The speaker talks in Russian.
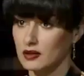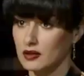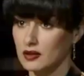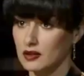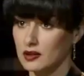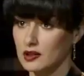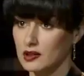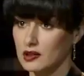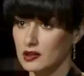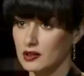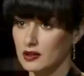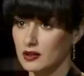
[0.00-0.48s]

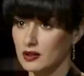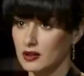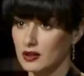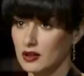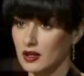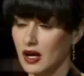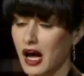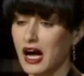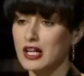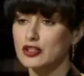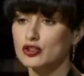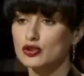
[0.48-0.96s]
знак
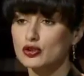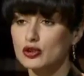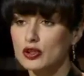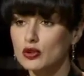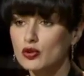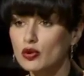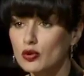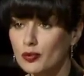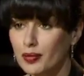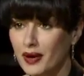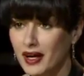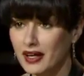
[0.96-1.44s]
власти. А что
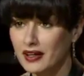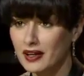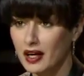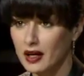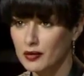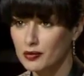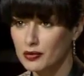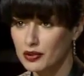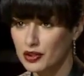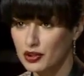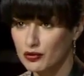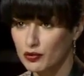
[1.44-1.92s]
такое
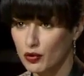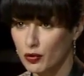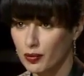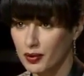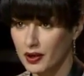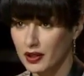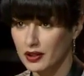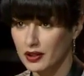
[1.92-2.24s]
программа, его